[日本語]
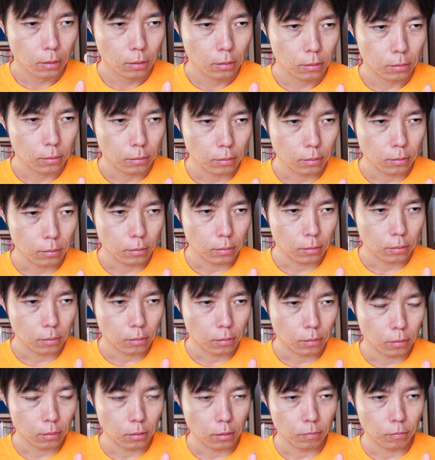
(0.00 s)
その
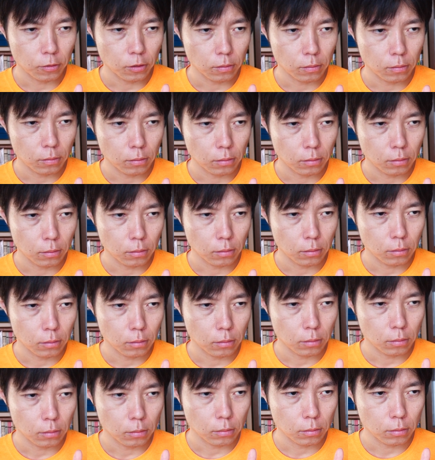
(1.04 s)
子ども
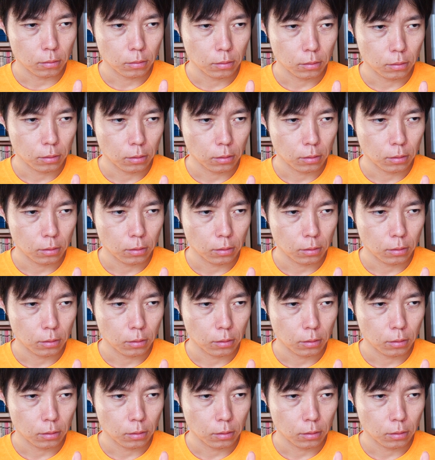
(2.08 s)
の